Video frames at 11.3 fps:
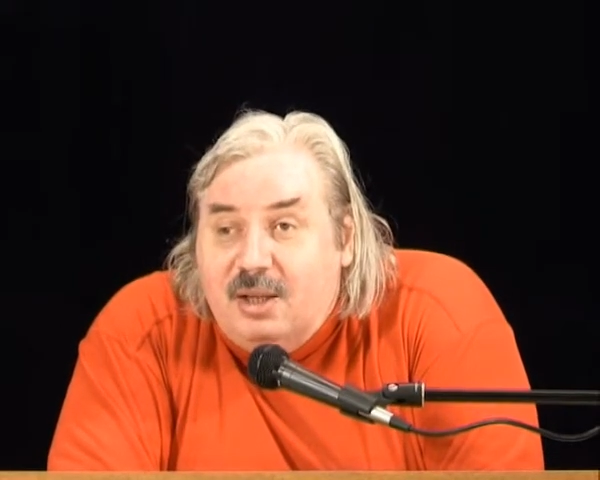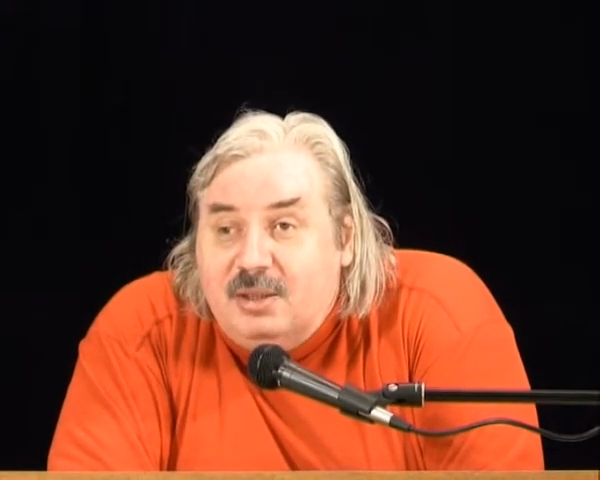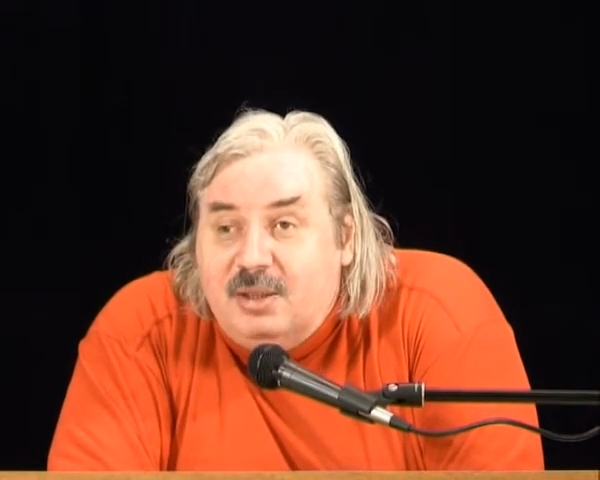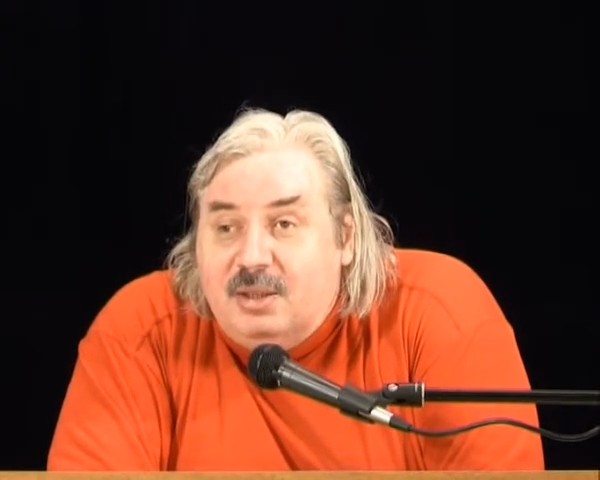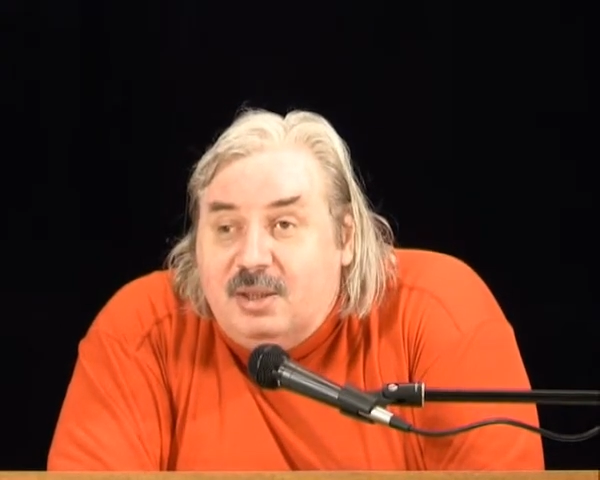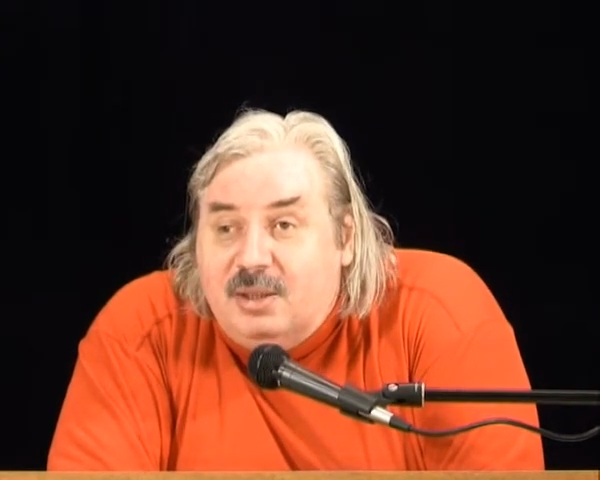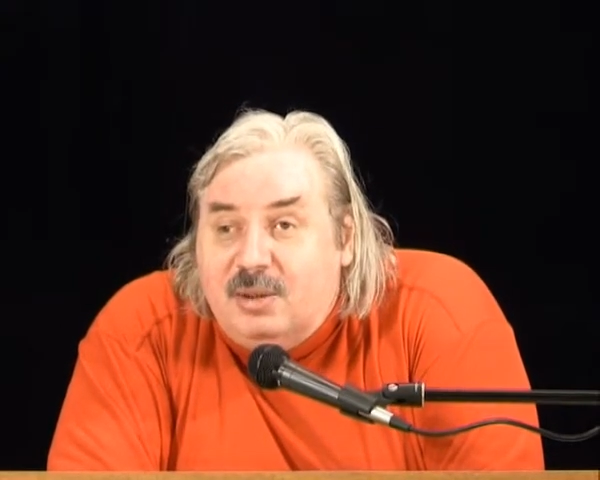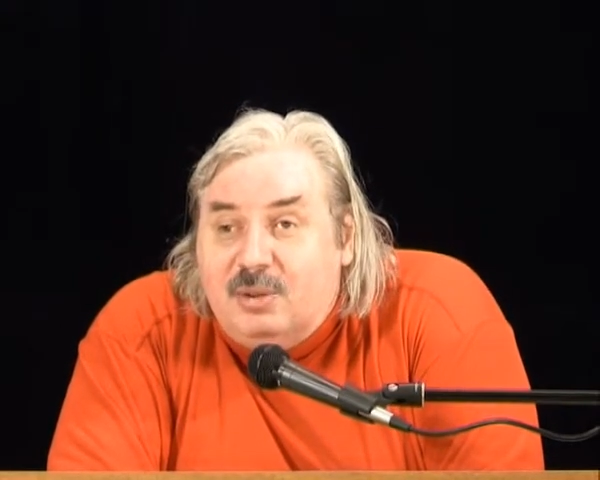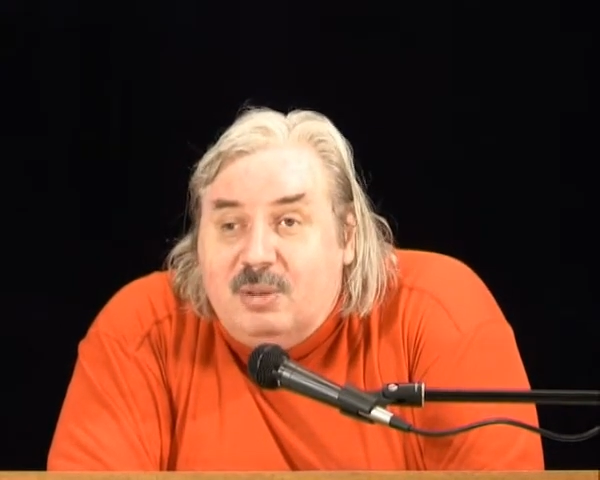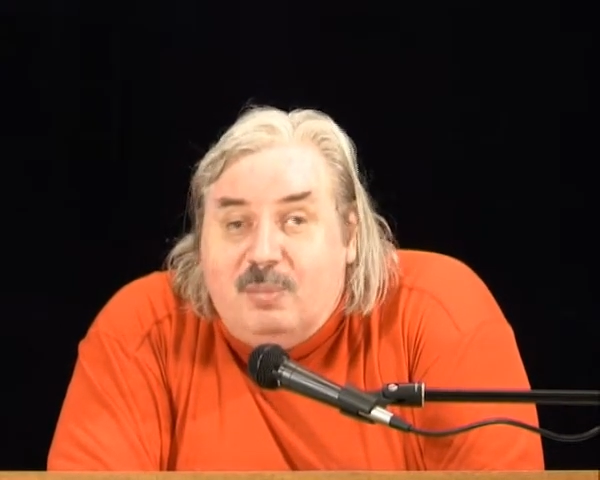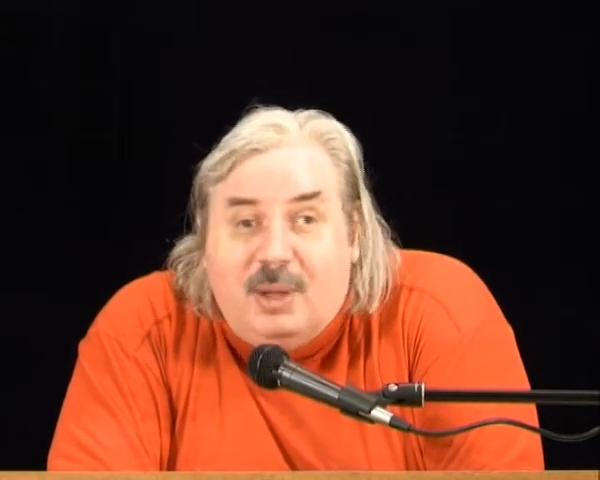
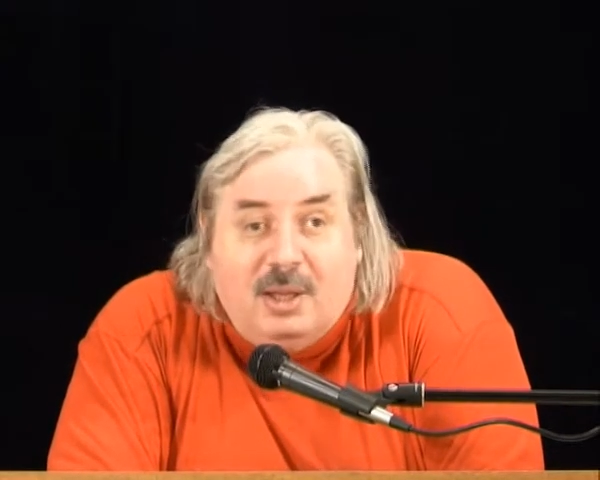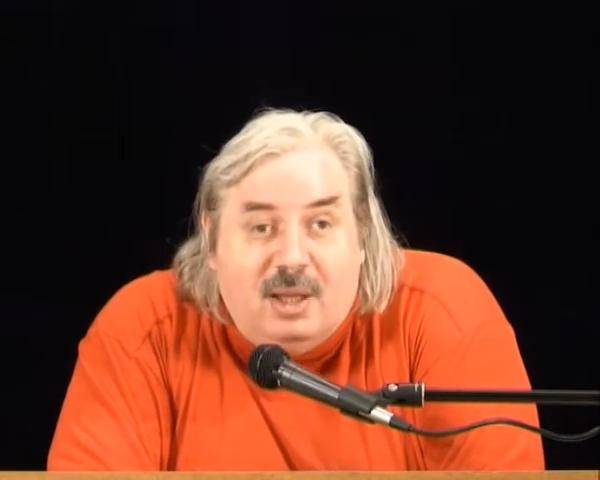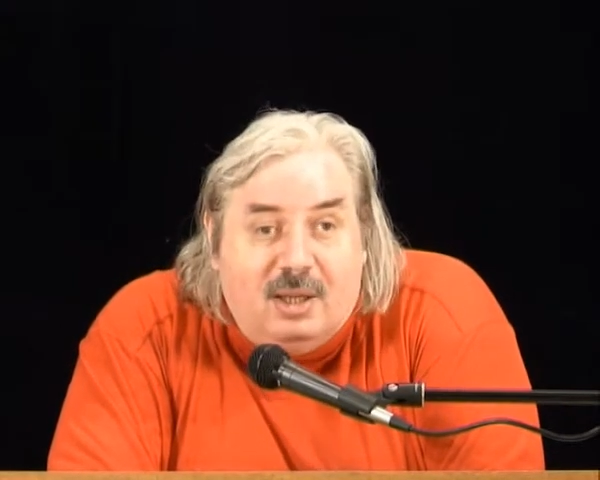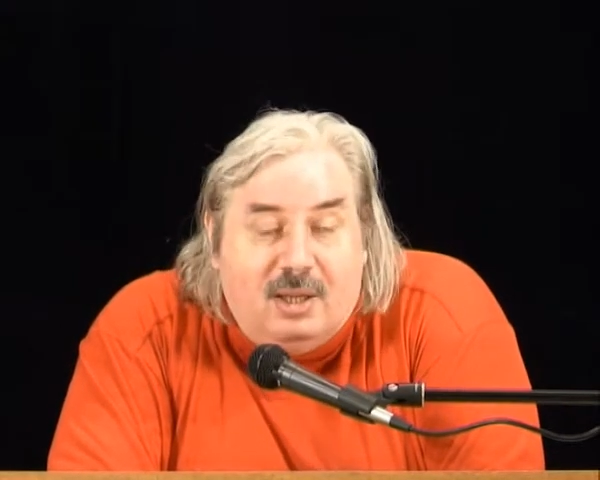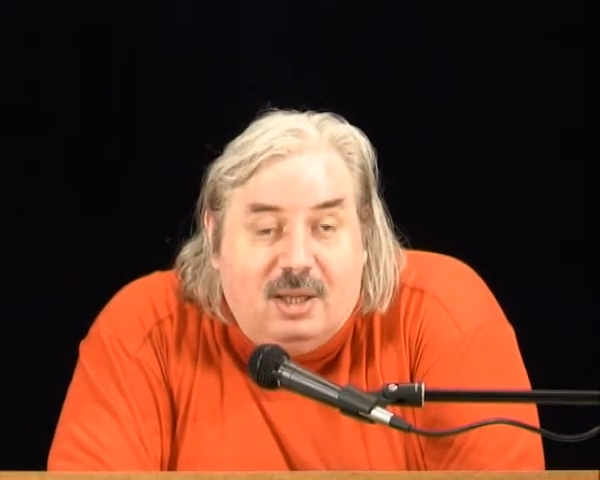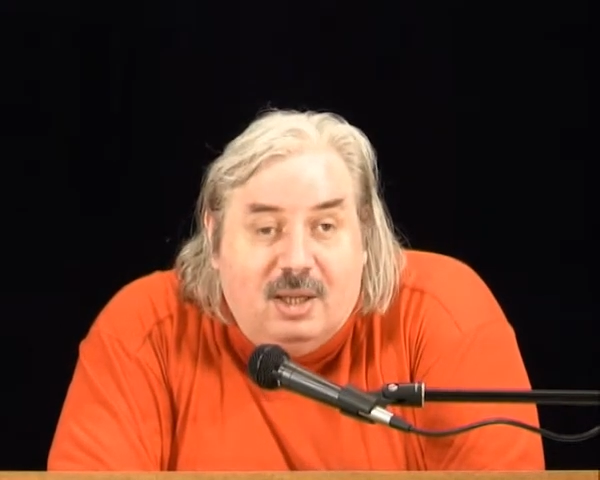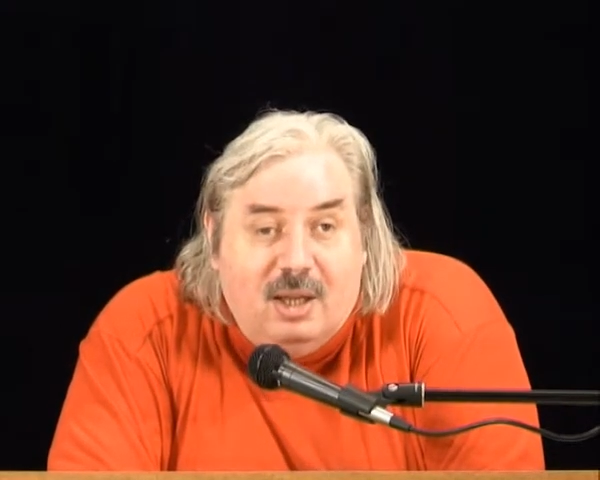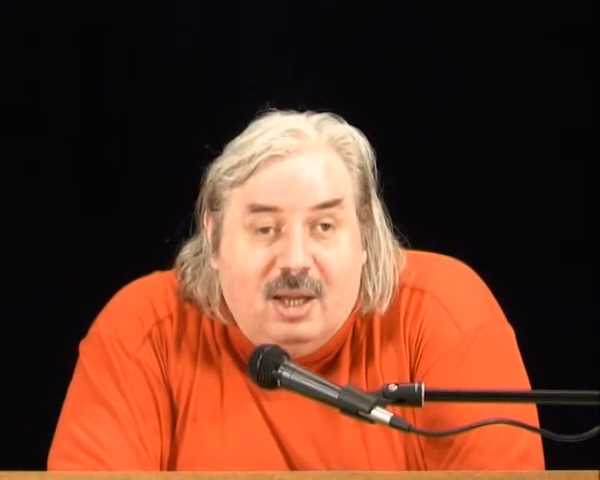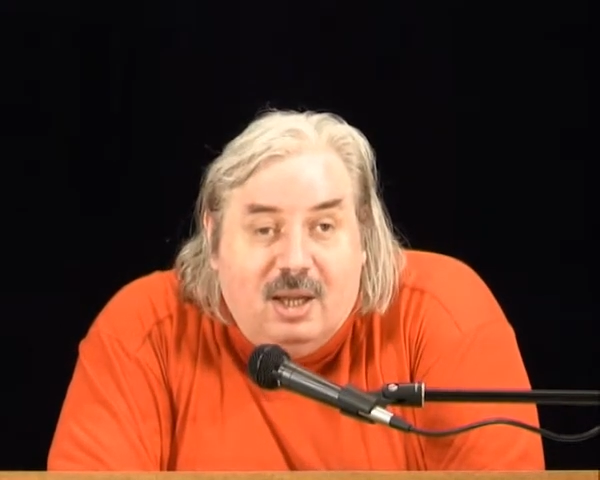синтезируются планетой,